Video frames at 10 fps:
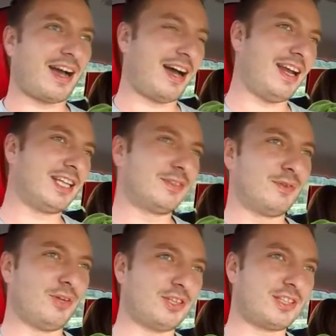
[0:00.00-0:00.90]
ale z
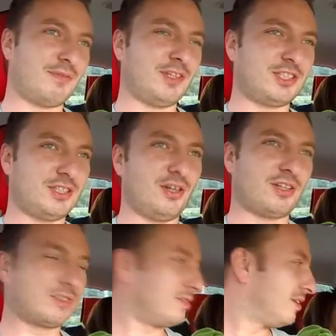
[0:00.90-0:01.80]
nosa wycić
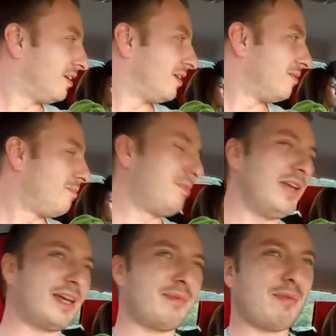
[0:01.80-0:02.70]
nos
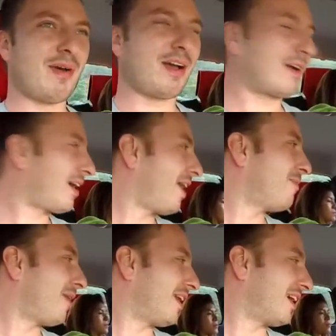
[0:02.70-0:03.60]
Big mama,
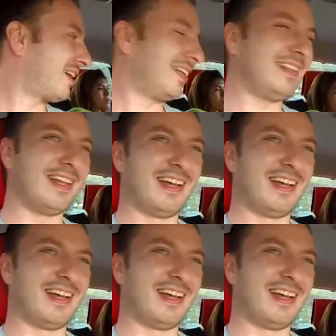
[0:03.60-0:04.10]
help Alek clean